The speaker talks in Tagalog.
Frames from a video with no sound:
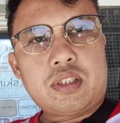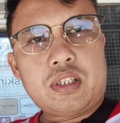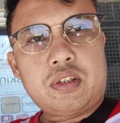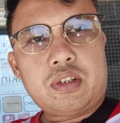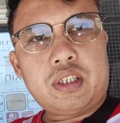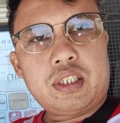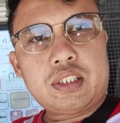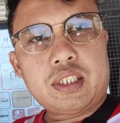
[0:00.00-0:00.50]

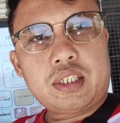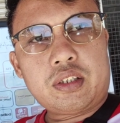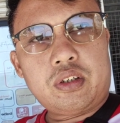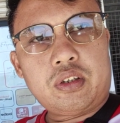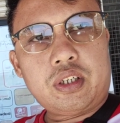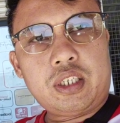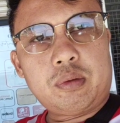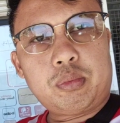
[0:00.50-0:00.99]
So ayan sir,
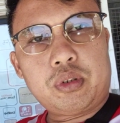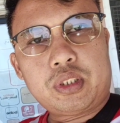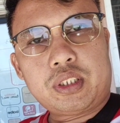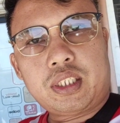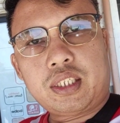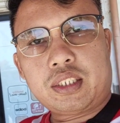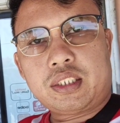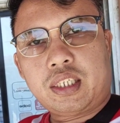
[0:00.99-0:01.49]
okay na po
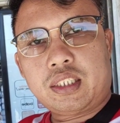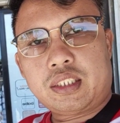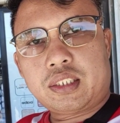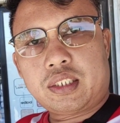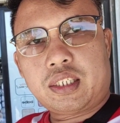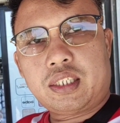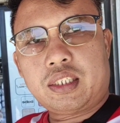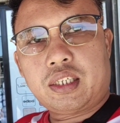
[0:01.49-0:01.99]
sir,
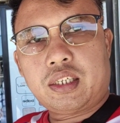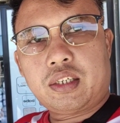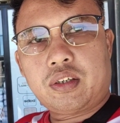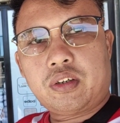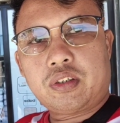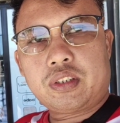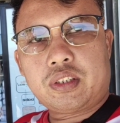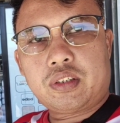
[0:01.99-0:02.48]
Jess Ray,
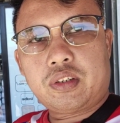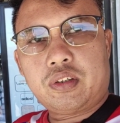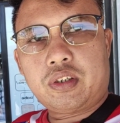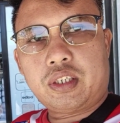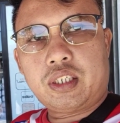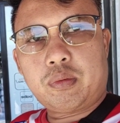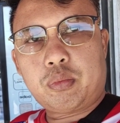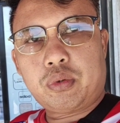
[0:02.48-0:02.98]
ayan,
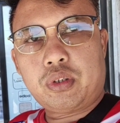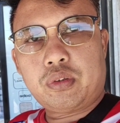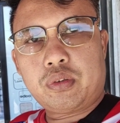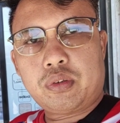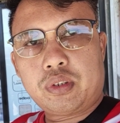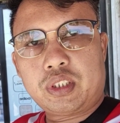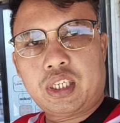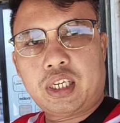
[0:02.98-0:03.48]
okay na po
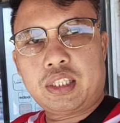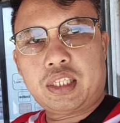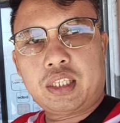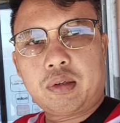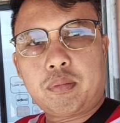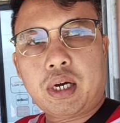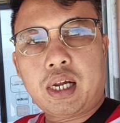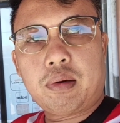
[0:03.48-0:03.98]
yung
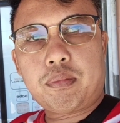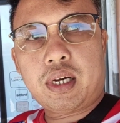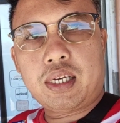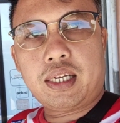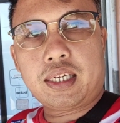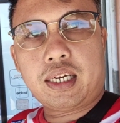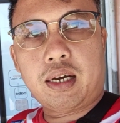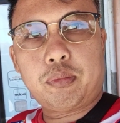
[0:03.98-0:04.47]
GNT. ba
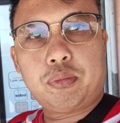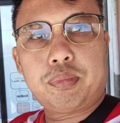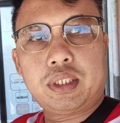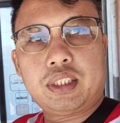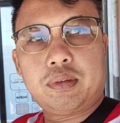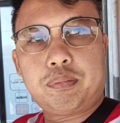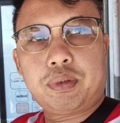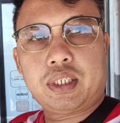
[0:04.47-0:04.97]
Bali kahapon
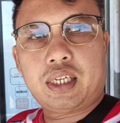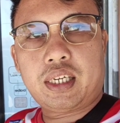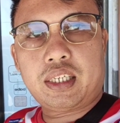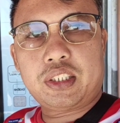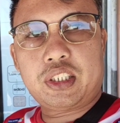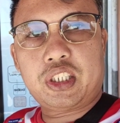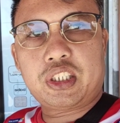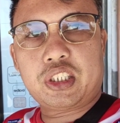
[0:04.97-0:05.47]
pa niya
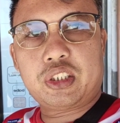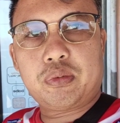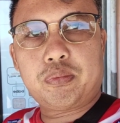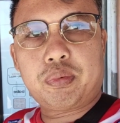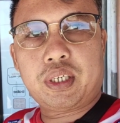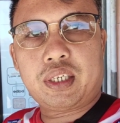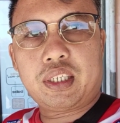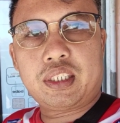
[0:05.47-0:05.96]
pina-Gcash
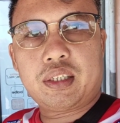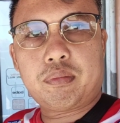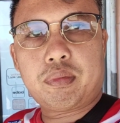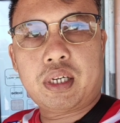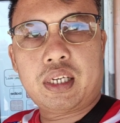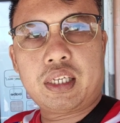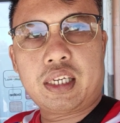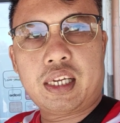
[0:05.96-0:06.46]
yung pera niya.
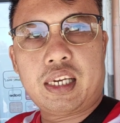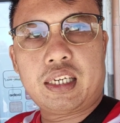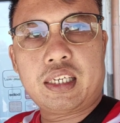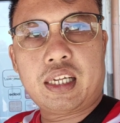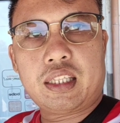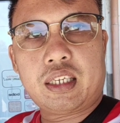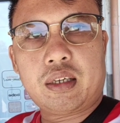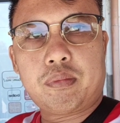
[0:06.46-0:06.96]
Bali ngayon
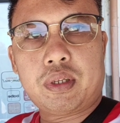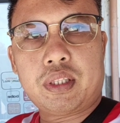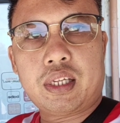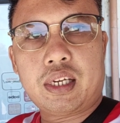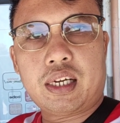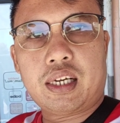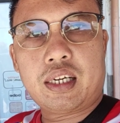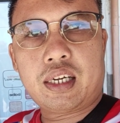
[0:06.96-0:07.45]
lang natin
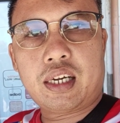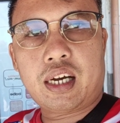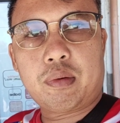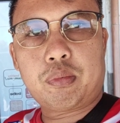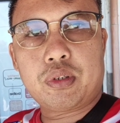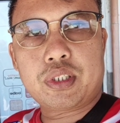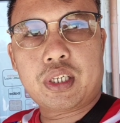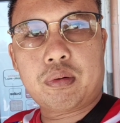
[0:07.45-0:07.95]
napadala
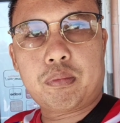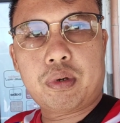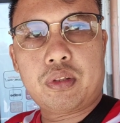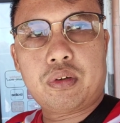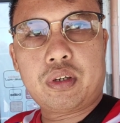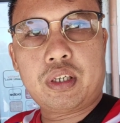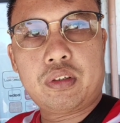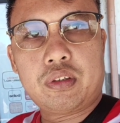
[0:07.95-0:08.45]
kahapon
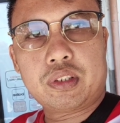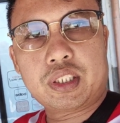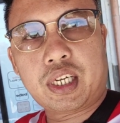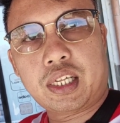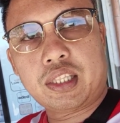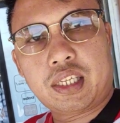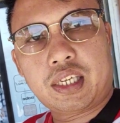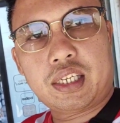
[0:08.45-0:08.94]
Sabado ngayong
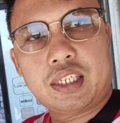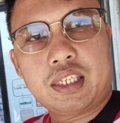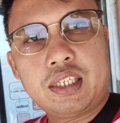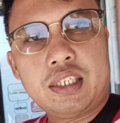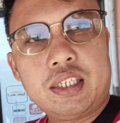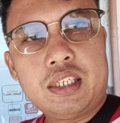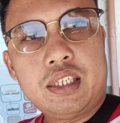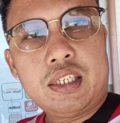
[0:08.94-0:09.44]
Sunday.
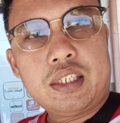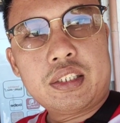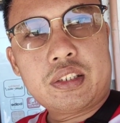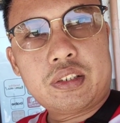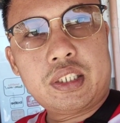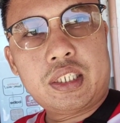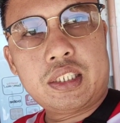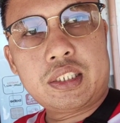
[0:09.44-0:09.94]

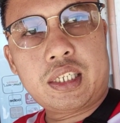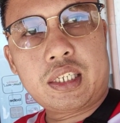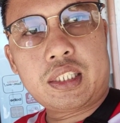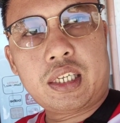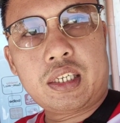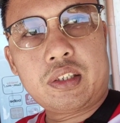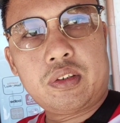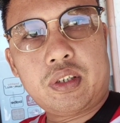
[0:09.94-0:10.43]
So ayan
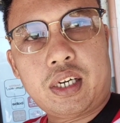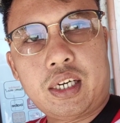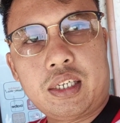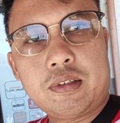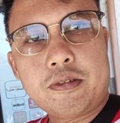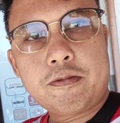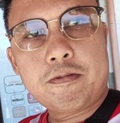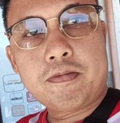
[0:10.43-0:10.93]
sir, thank you
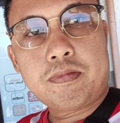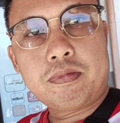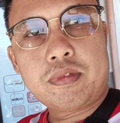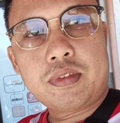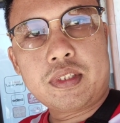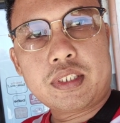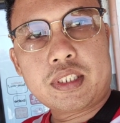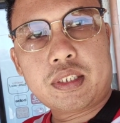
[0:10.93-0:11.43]
ha. Ah.
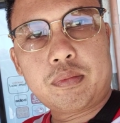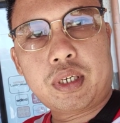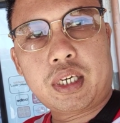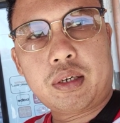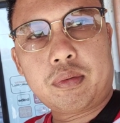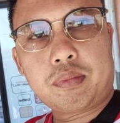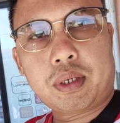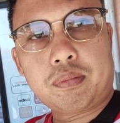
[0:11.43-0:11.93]
Sa
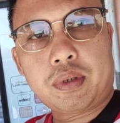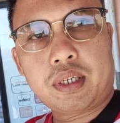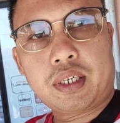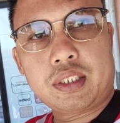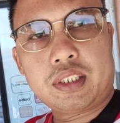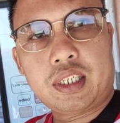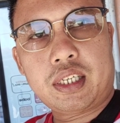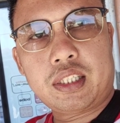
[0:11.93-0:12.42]
mga
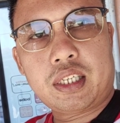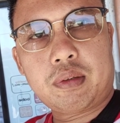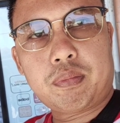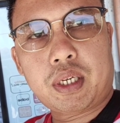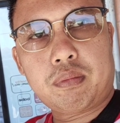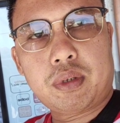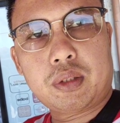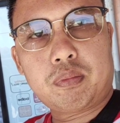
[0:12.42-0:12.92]
magpapa
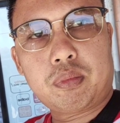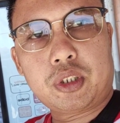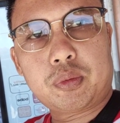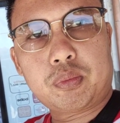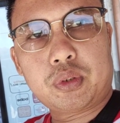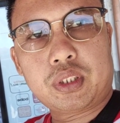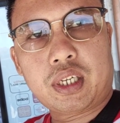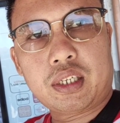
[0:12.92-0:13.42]
gnt payment
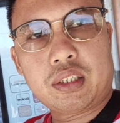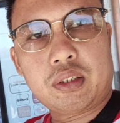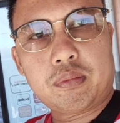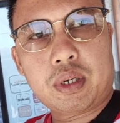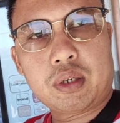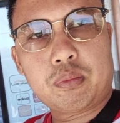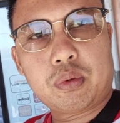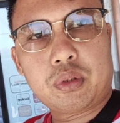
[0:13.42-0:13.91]
first po tayo
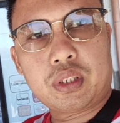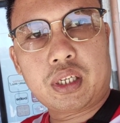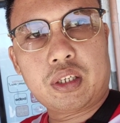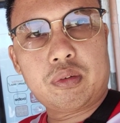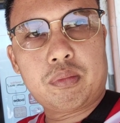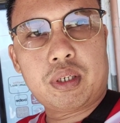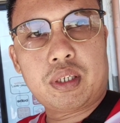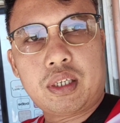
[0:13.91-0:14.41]
bago po
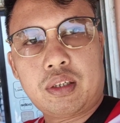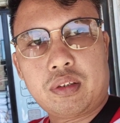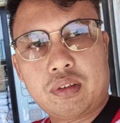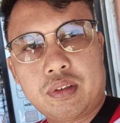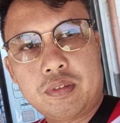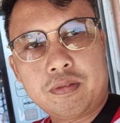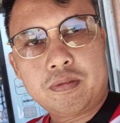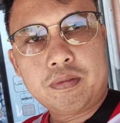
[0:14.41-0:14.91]
tayo mag ano.